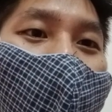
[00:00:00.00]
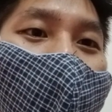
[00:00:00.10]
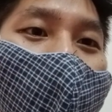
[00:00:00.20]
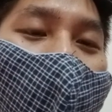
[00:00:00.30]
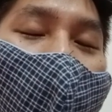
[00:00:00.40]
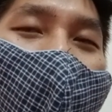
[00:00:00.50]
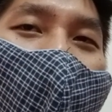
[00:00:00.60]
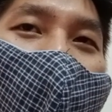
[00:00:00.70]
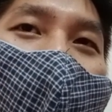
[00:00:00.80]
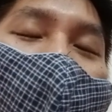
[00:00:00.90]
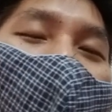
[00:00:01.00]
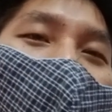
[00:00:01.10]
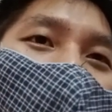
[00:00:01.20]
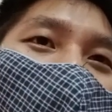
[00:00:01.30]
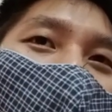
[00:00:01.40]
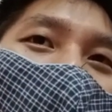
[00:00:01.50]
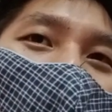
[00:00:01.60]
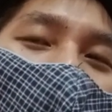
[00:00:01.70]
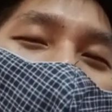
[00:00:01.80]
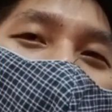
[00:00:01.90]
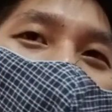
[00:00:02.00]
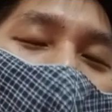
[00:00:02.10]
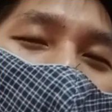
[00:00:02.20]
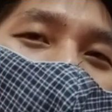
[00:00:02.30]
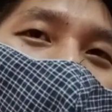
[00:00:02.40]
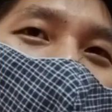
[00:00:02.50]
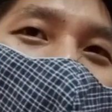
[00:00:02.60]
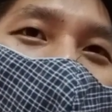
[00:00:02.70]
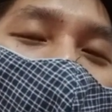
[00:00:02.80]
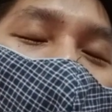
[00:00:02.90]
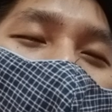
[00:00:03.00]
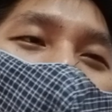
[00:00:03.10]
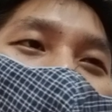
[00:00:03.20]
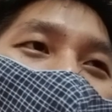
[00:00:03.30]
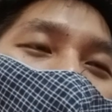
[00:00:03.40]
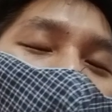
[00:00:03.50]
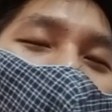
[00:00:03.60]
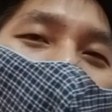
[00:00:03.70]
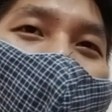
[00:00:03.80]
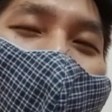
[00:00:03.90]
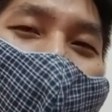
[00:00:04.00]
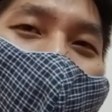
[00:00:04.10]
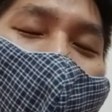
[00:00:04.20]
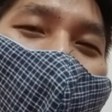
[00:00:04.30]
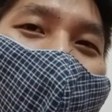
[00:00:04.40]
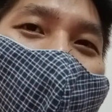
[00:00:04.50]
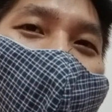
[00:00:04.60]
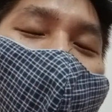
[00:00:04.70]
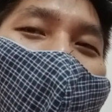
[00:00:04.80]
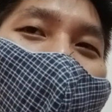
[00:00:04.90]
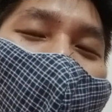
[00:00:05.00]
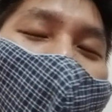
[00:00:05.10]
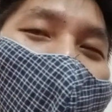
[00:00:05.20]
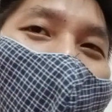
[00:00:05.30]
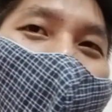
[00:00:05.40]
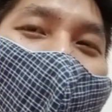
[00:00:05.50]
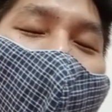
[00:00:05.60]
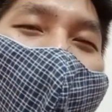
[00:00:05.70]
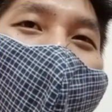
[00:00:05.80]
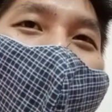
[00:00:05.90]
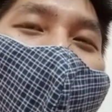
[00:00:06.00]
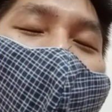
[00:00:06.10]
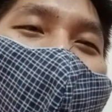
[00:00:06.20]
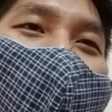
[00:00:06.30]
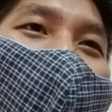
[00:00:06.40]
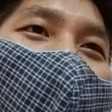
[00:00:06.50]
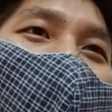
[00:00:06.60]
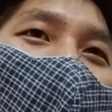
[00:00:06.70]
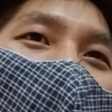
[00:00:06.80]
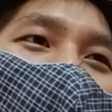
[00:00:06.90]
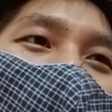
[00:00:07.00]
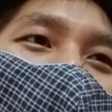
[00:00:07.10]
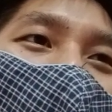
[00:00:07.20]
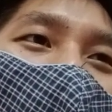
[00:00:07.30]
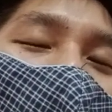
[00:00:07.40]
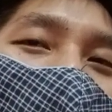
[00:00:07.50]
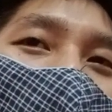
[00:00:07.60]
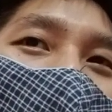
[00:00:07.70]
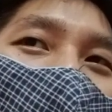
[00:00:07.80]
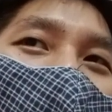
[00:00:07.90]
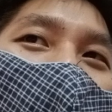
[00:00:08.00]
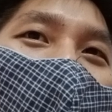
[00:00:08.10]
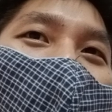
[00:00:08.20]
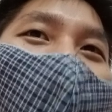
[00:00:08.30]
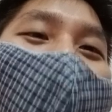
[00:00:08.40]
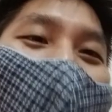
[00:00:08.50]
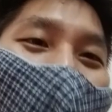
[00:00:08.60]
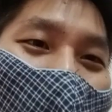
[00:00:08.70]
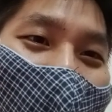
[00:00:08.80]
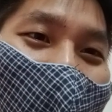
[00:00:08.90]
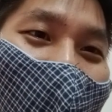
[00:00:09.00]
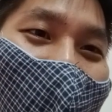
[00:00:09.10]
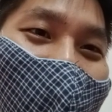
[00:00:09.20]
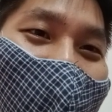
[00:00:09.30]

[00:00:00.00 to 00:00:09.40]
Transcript: OK，然后我们马来西亚人还傻傻的那种叶子榴莲叶子还傻傻的去量产，然后导致到呃榴莲过剩啊，